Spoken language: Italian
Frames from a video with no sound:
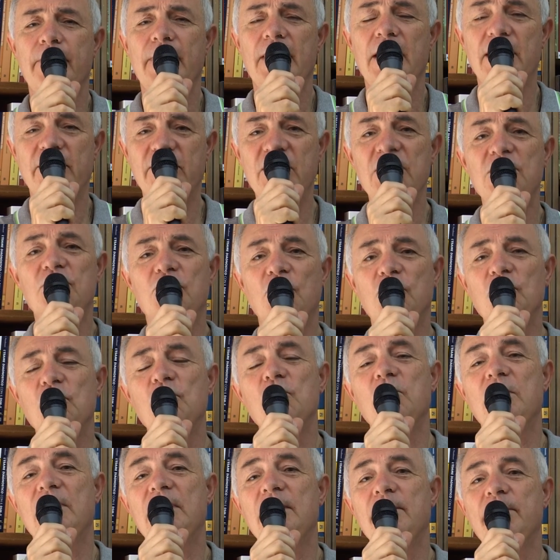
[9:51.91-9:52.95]
che ha vinto
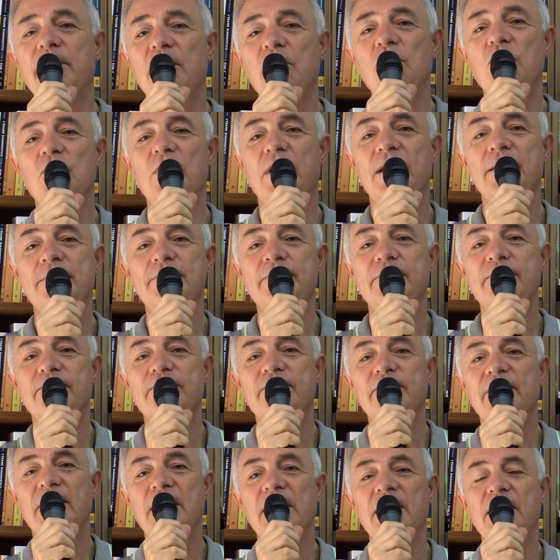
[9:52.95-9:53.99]
dunque la paura
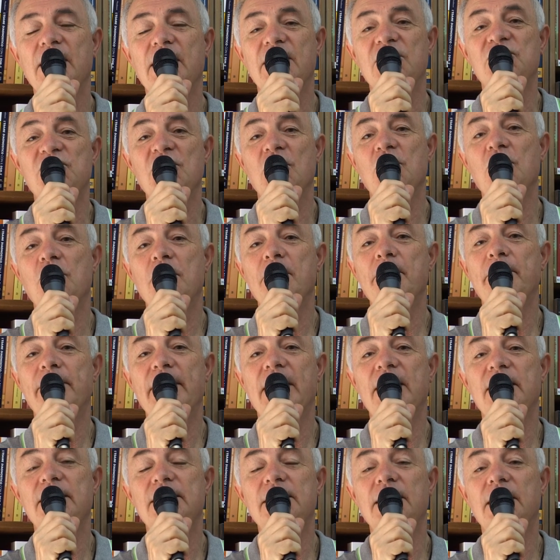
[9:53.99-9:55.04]
e che ci
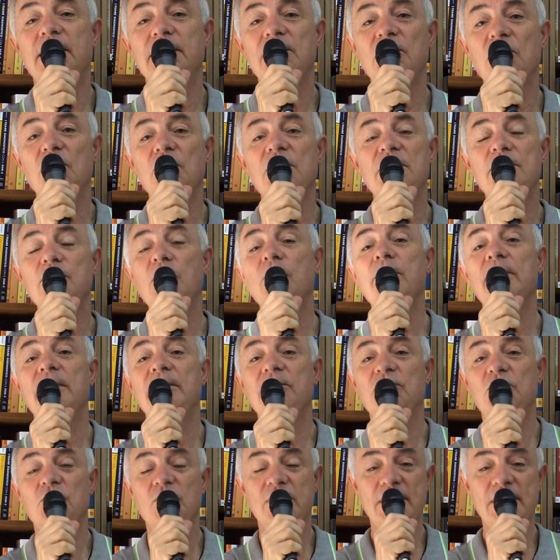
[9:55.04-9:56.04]
accompagna in ogni momento